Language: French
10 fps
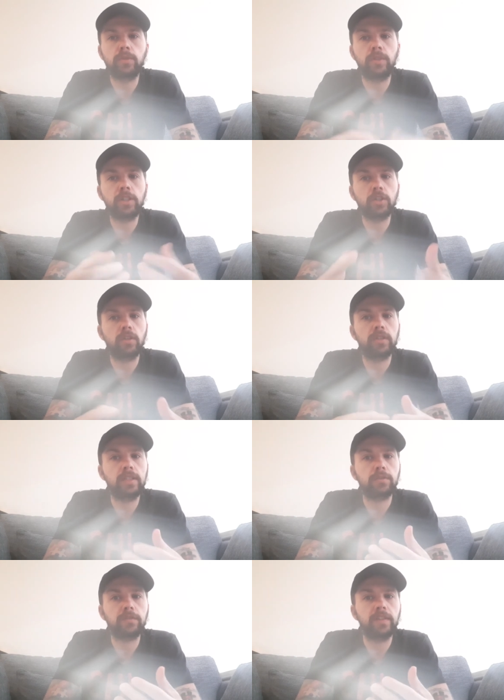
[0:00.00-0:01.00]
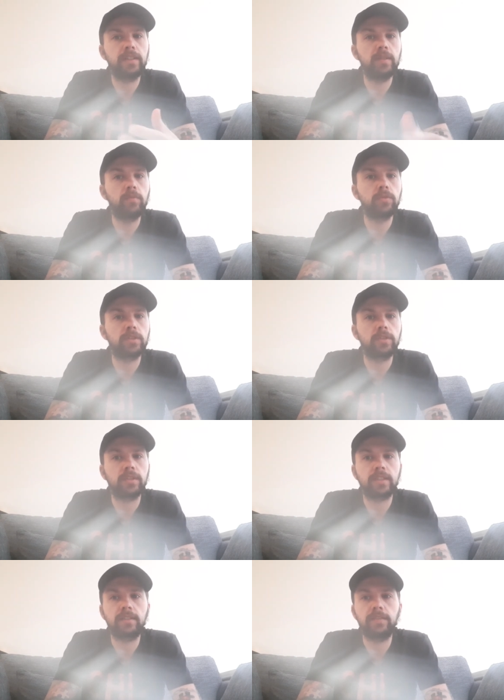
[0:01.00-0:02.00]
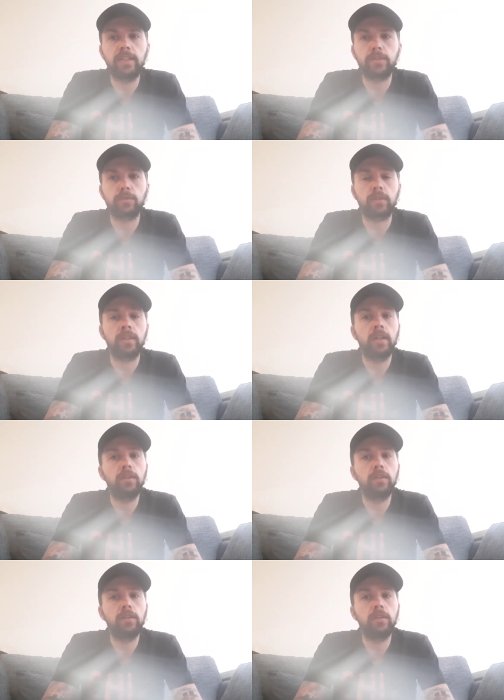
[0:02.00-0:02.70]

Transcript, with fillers: que les gens qui sont fans des Bulls dans cette ville soient